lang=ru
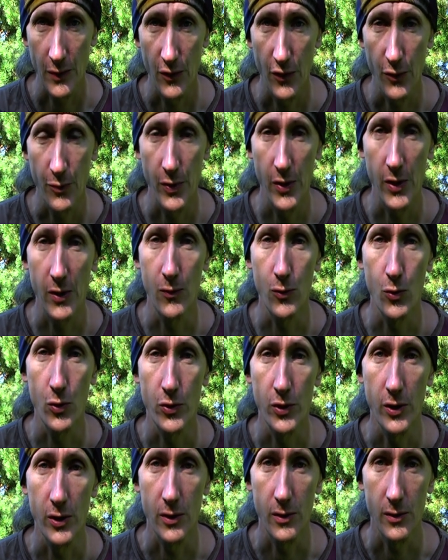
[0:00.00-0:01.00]
в
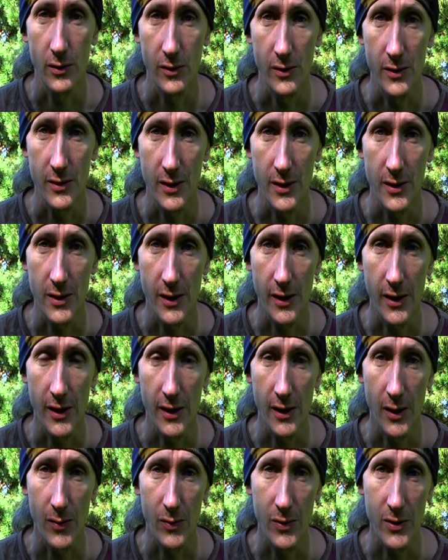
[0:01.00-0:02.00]
переводе с
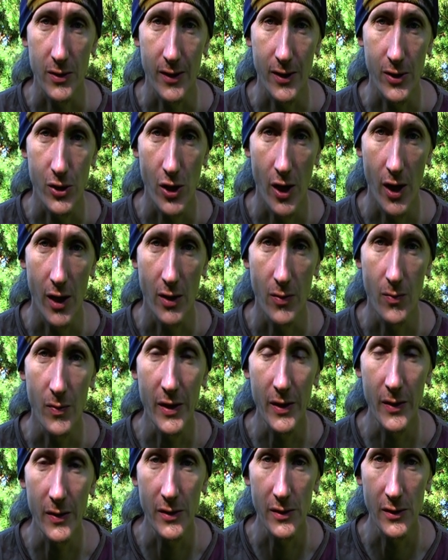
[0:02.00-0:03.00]
санскрит обозначает
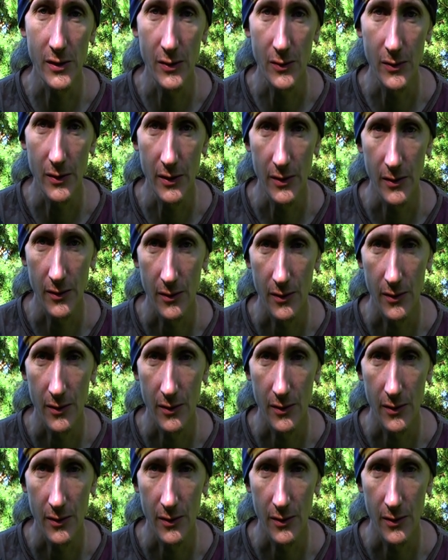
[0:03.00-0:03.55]
милостивый,